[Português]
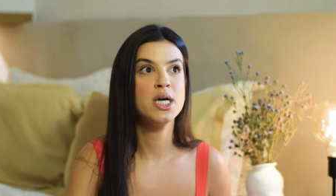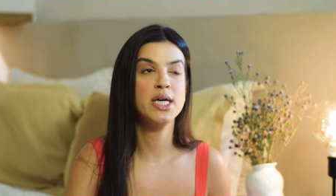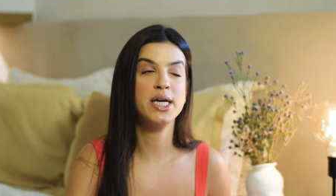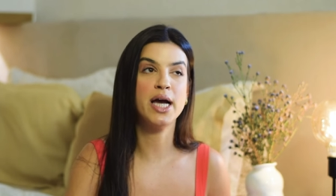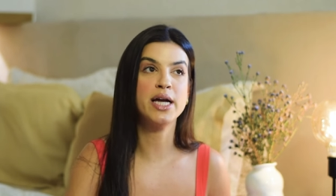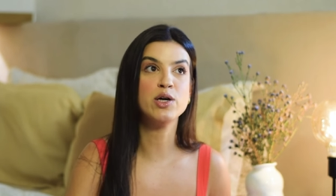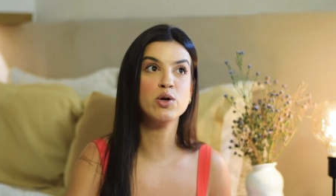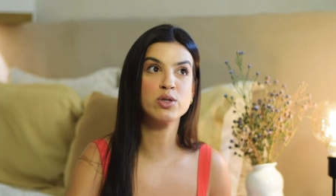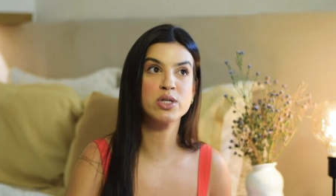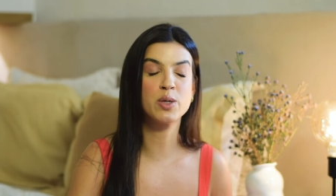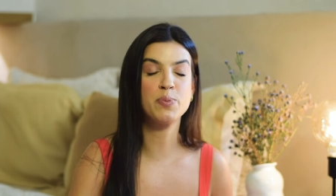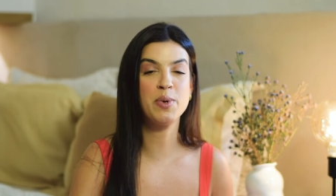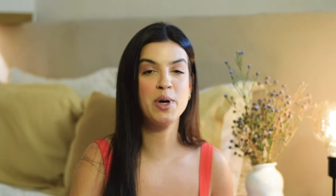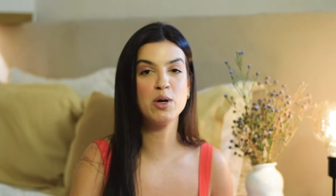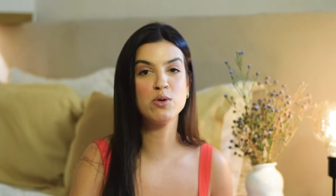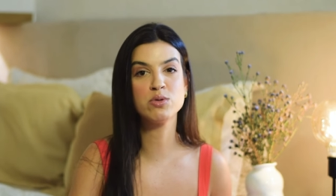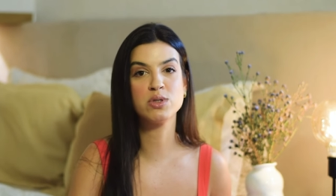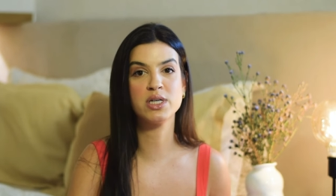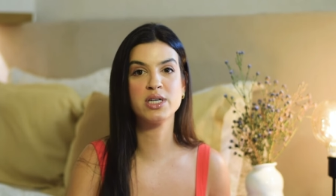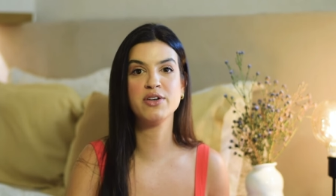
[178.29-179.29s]
E aí outra
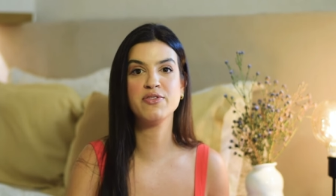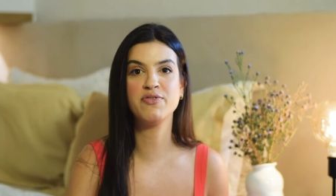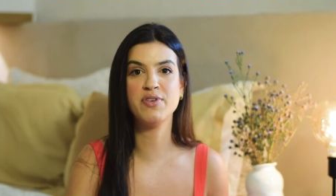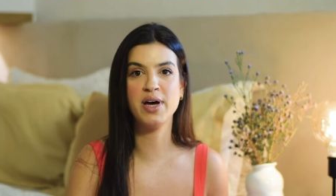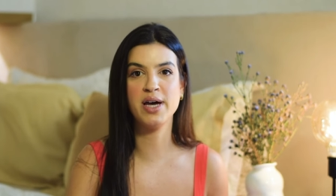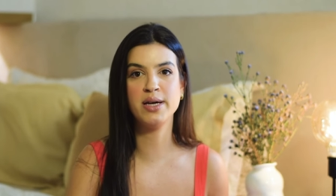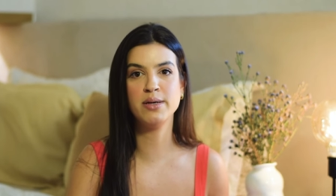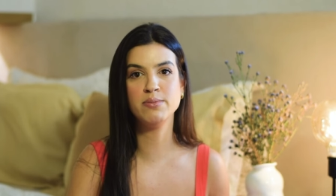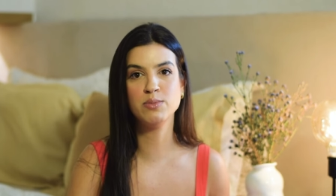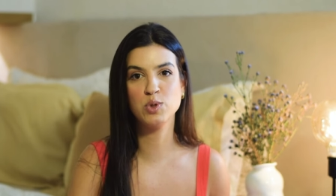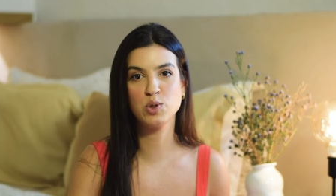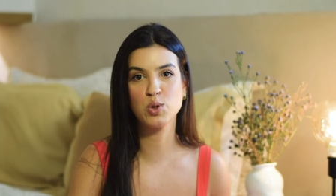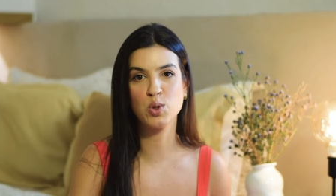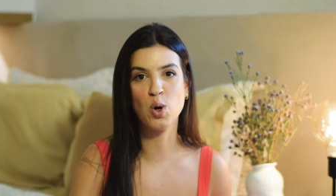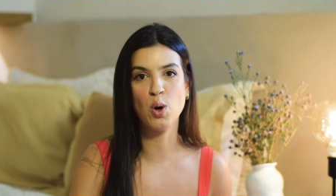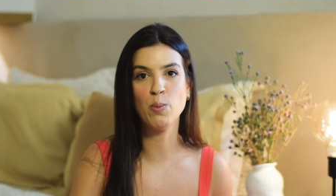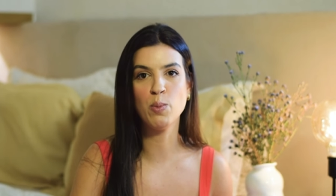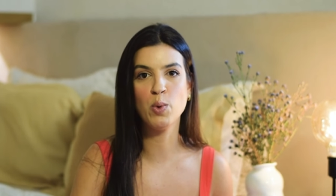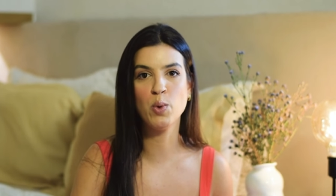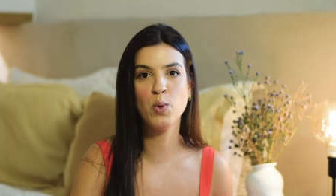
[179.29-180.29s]
pergunta que vem muito
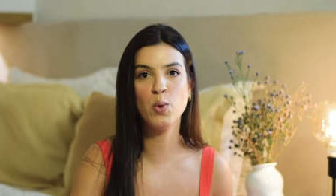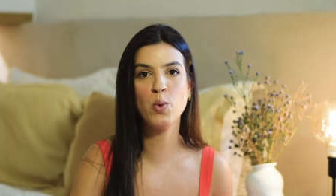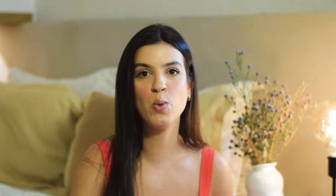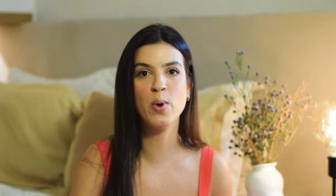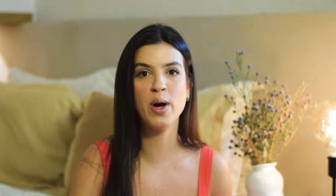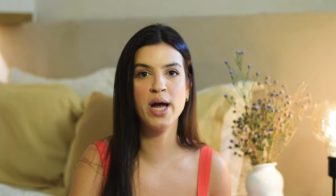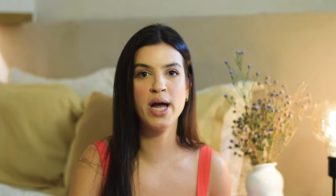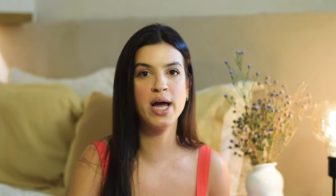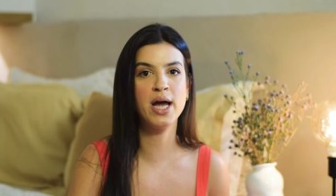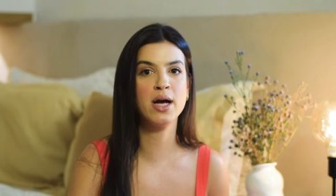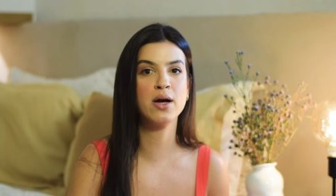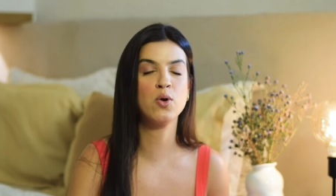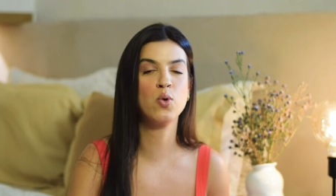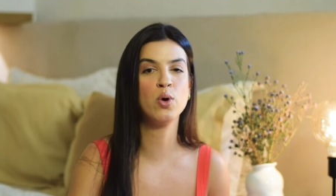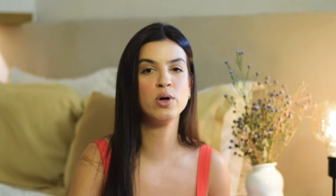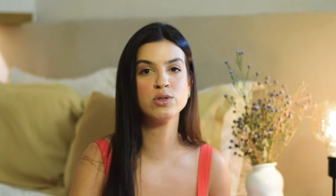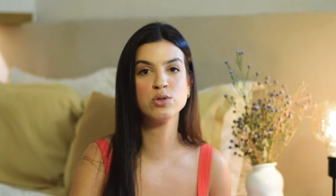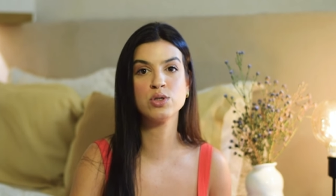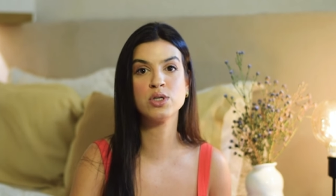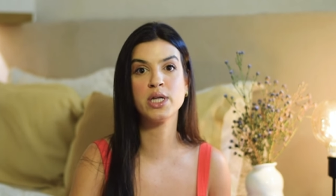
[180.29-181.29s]
comum é
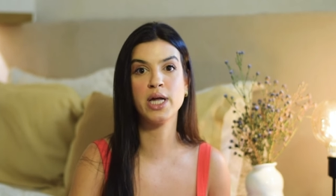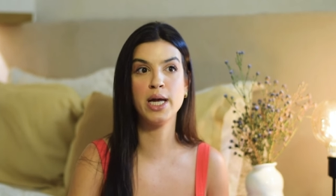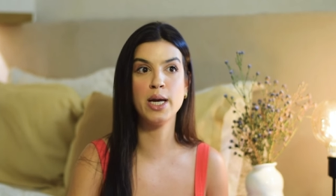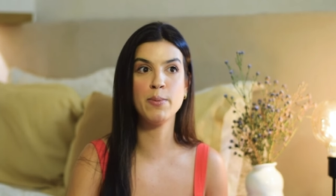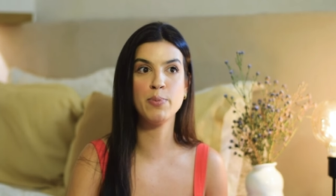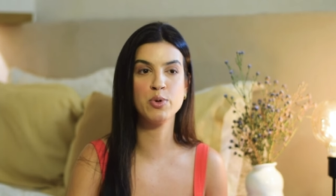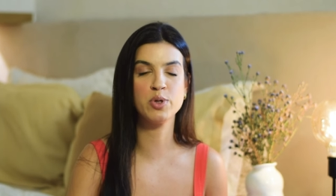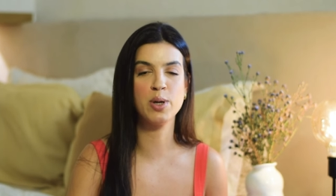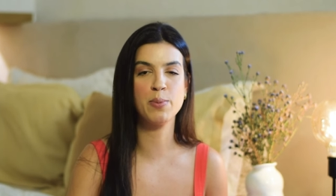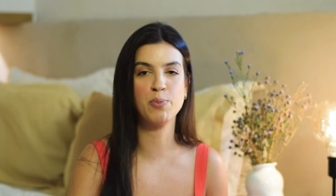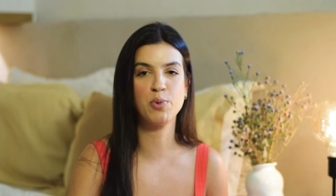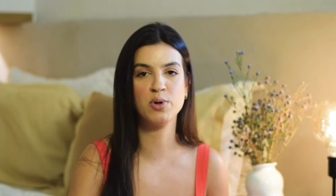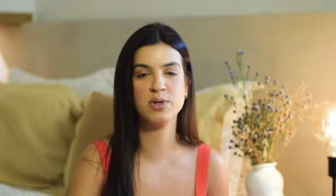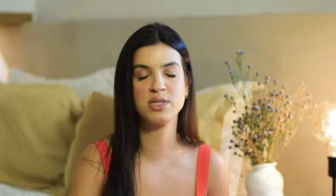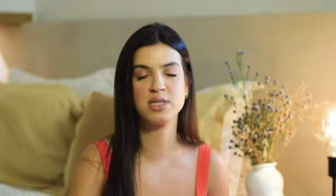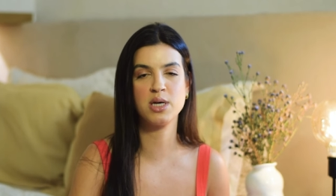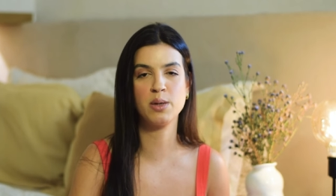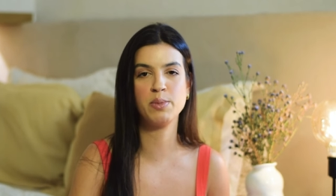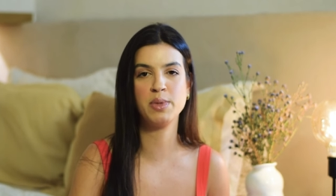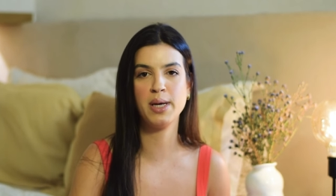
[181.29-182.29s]
quanto tempo depois
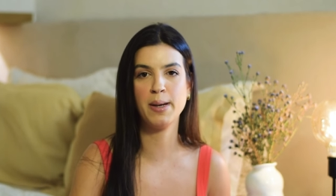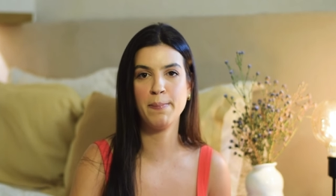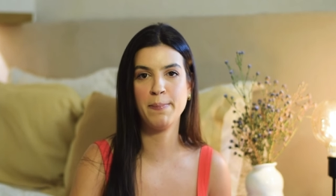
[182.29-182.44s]
que a minha